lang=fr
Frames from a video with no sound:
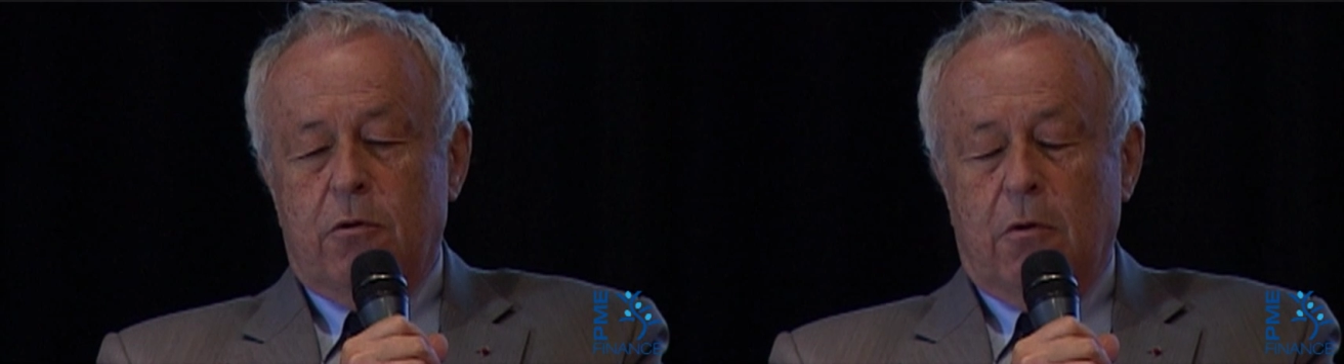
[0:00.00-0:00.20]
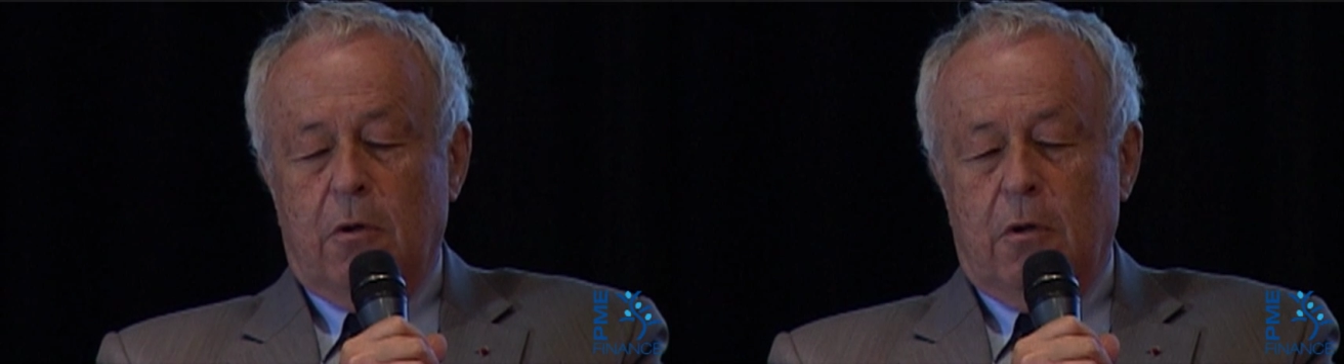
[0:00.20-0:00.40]

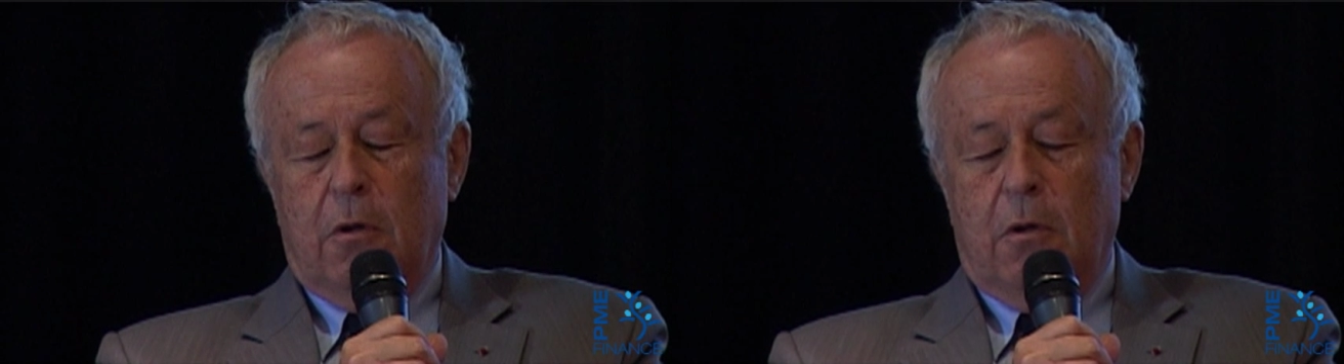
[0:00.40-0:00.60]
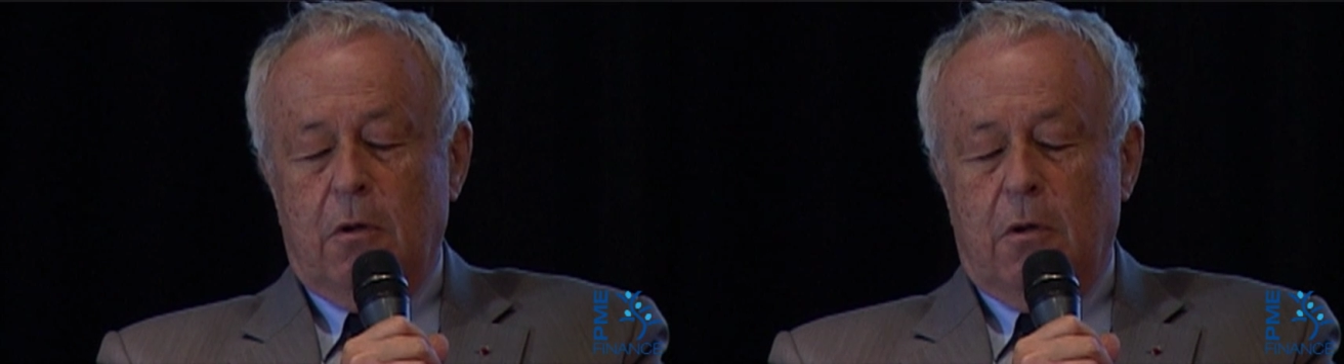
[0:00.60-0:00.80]

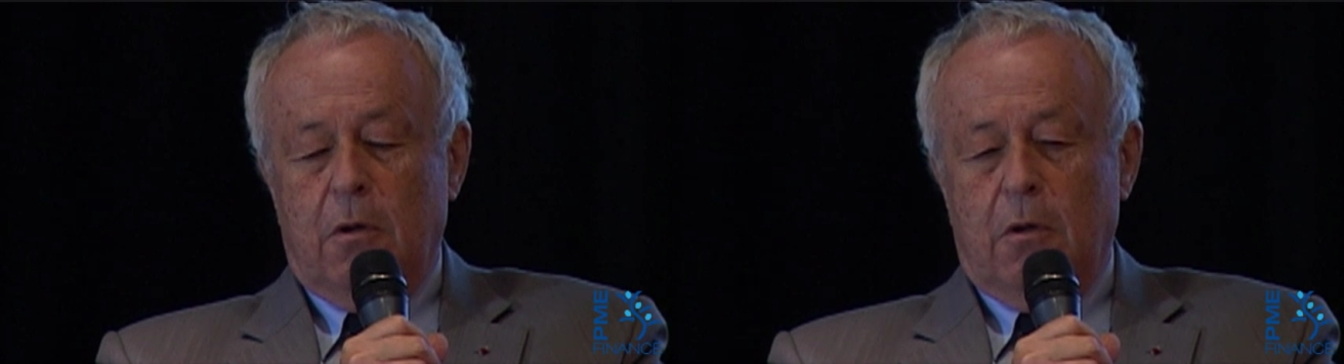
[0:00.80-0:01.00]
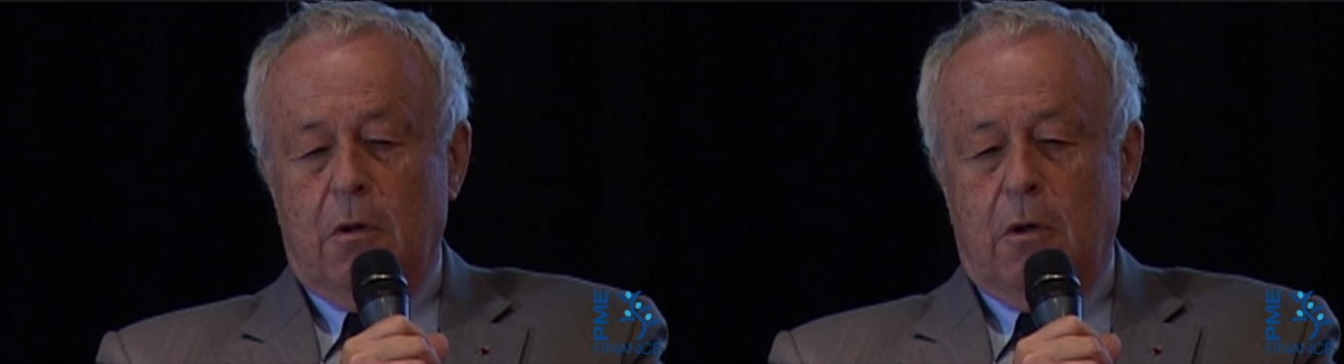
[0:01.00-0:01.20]

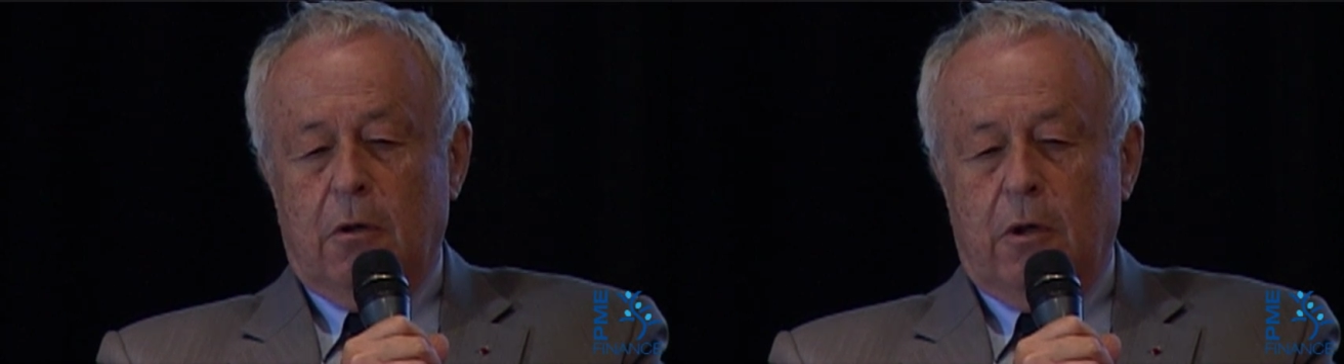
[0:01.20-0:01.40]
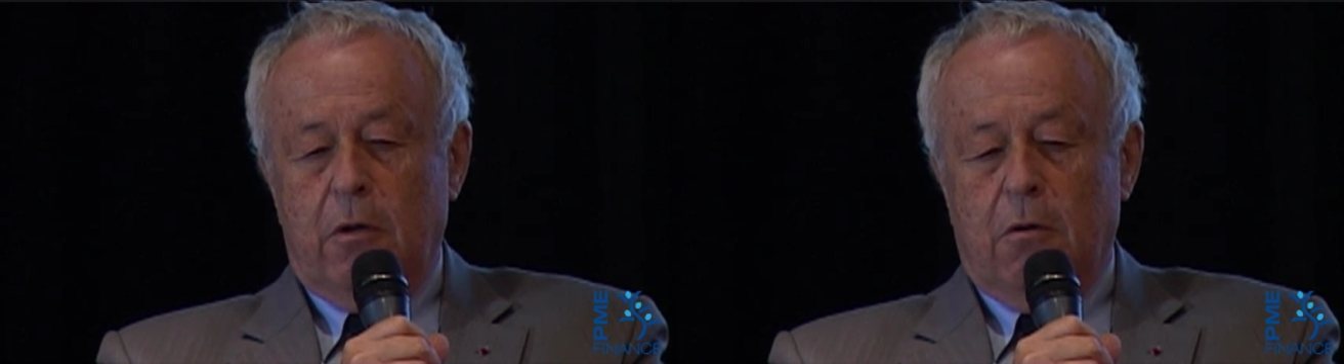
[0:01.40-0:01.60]
sur un,
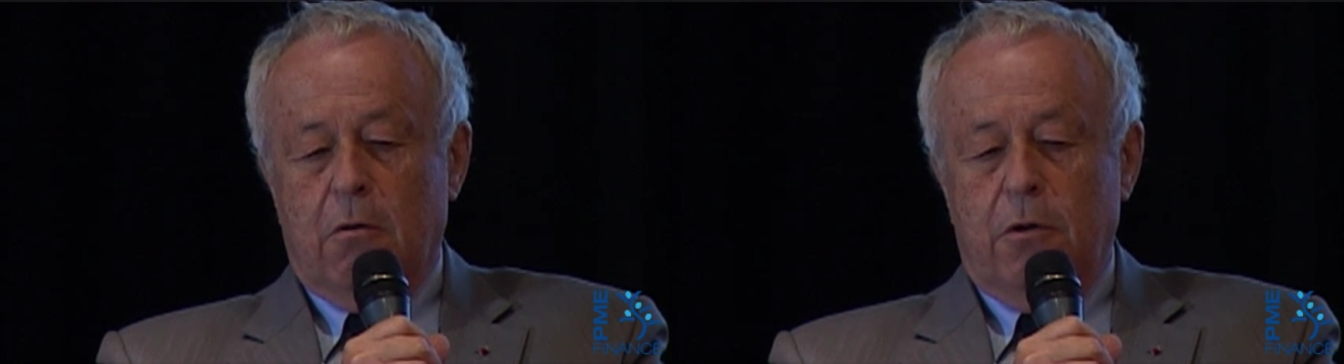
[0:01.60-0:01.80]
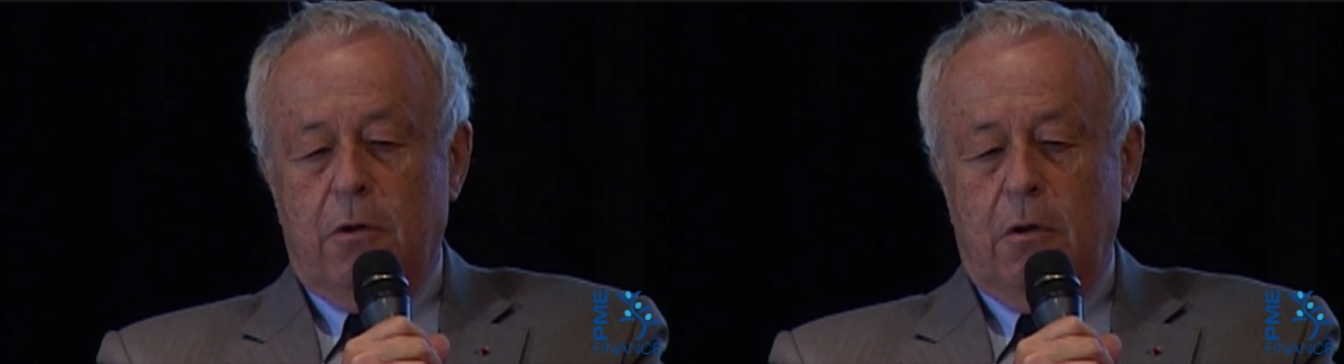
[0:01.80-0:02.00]

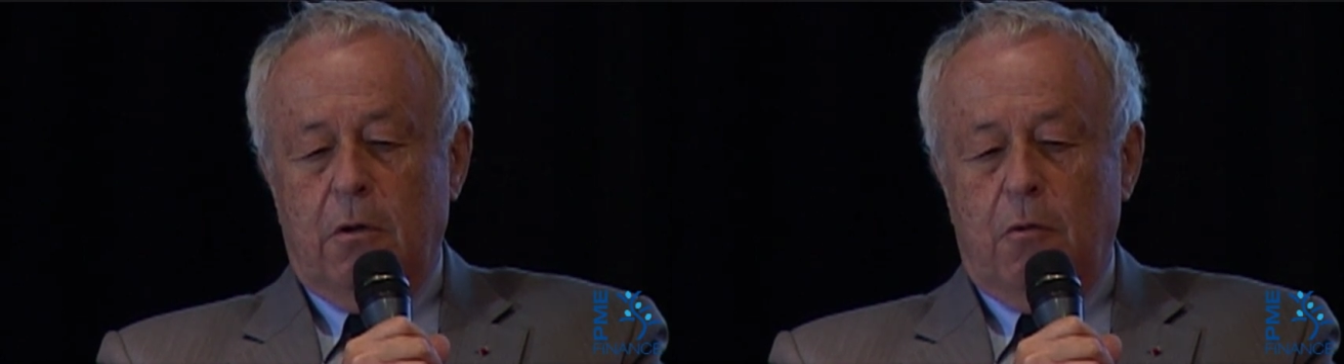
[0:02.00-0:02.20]
triangle d'or.